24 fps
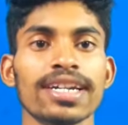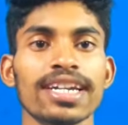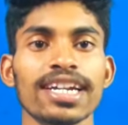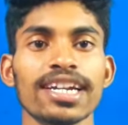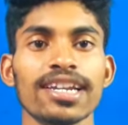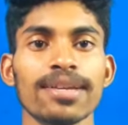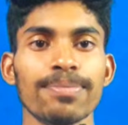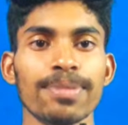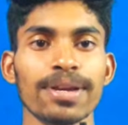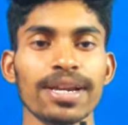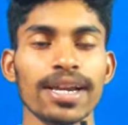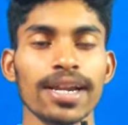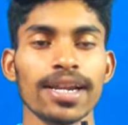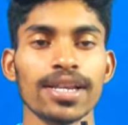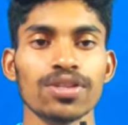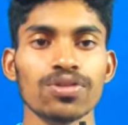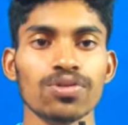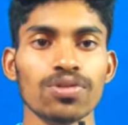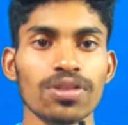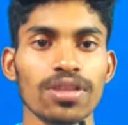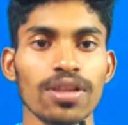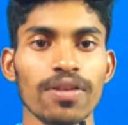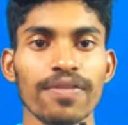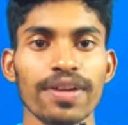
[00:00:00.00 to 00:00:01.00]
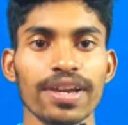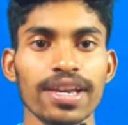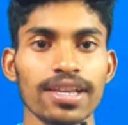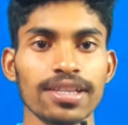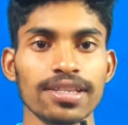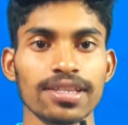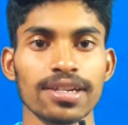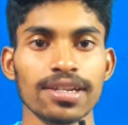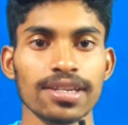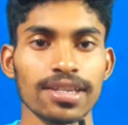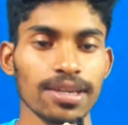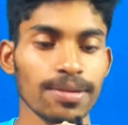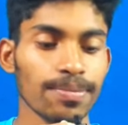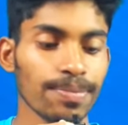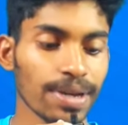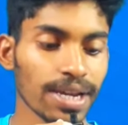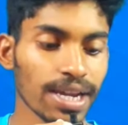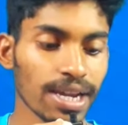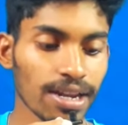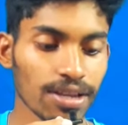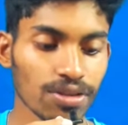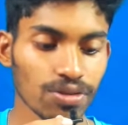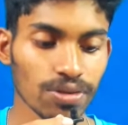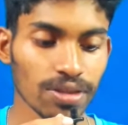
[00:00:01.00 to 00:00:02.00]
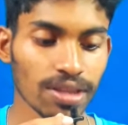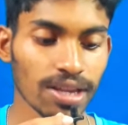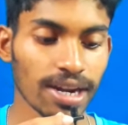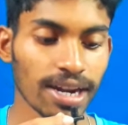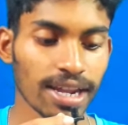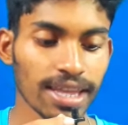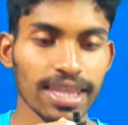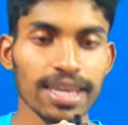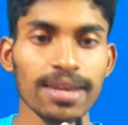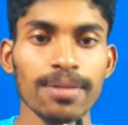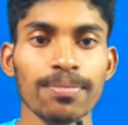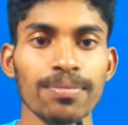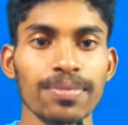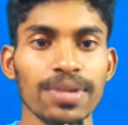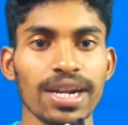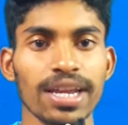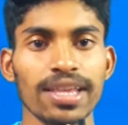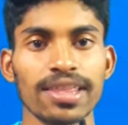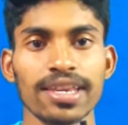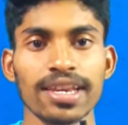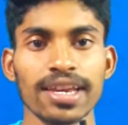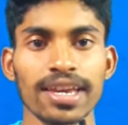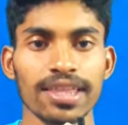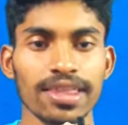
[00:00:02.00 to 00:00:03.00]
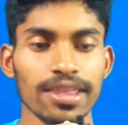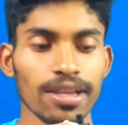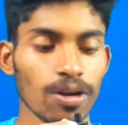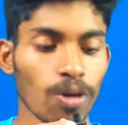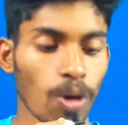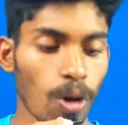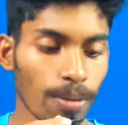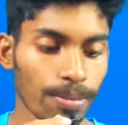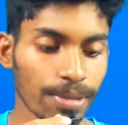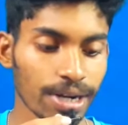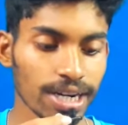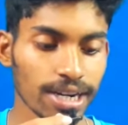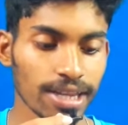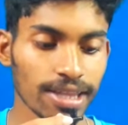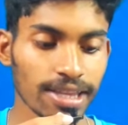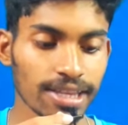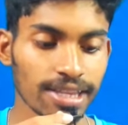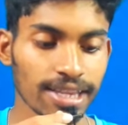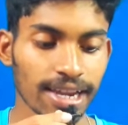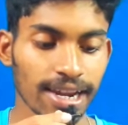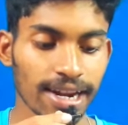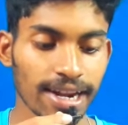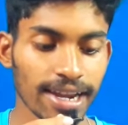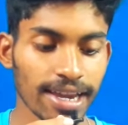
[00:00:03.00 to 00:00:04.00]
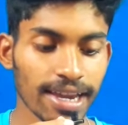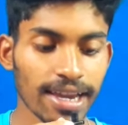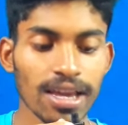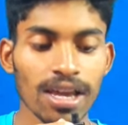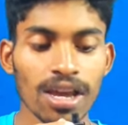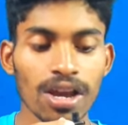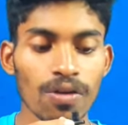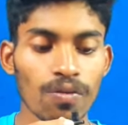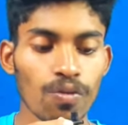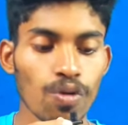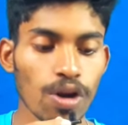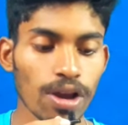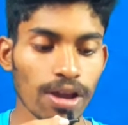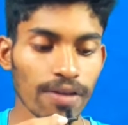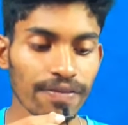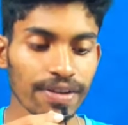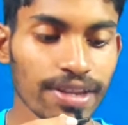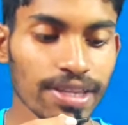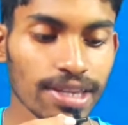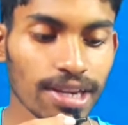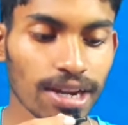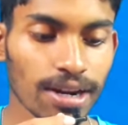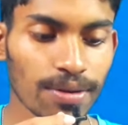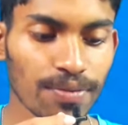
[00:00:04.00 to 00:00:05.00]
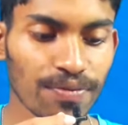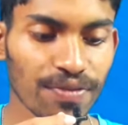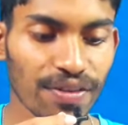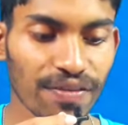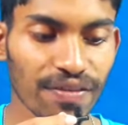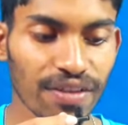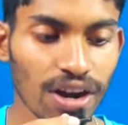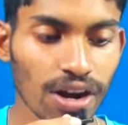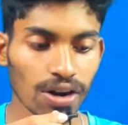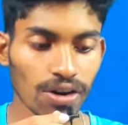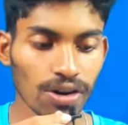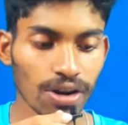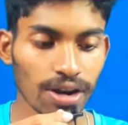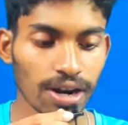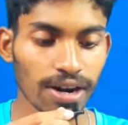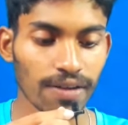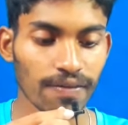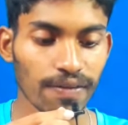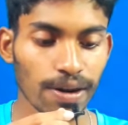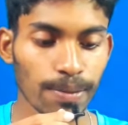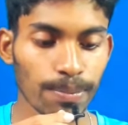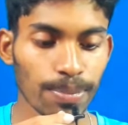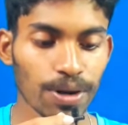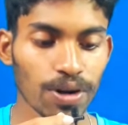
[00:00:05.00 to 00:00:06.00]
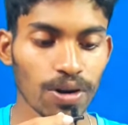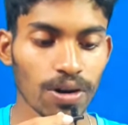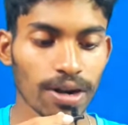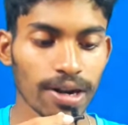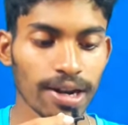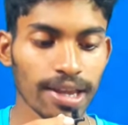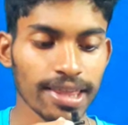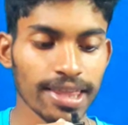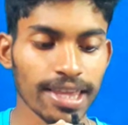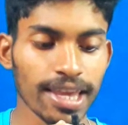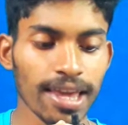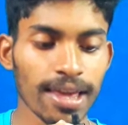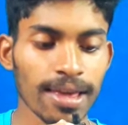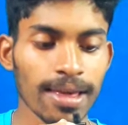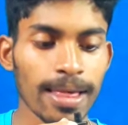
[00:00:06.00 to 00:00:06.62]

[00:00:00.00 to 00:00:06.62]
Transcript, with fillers: టీడీపీ గెలుస్తుందో వైఎస్ఆర్సీపీ గెలుస్తుందో అనేది మీరైతే కింద కామెంట్ అయితే చేయండి ఓకే ఫ్రెండ్స్ వివరాల్లోకి కానీ వెళ్ళిపోయినట్లయితే